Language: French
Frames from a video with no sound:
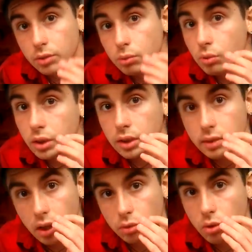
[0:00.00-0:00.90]
Si vous voyez que
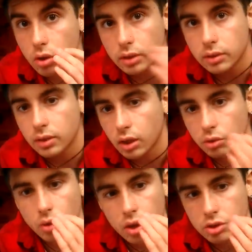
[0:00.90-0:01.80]
ça ressort et que ça
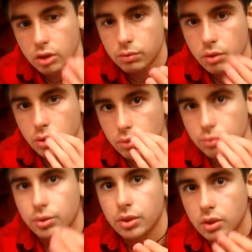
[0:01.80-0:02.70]
ressort à chaque fois que
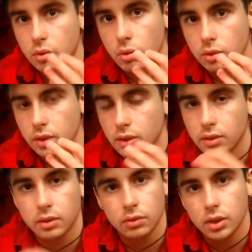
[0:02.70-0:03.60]
vous essayez de
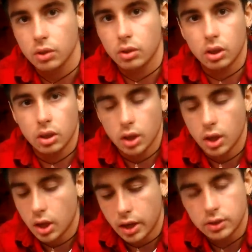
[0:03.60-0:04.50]
rentrer, ça veut dire que la,
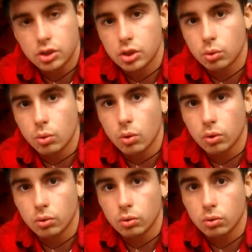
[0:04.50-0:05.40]
la tige est trop
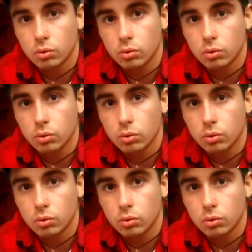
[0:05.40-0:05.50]
grande.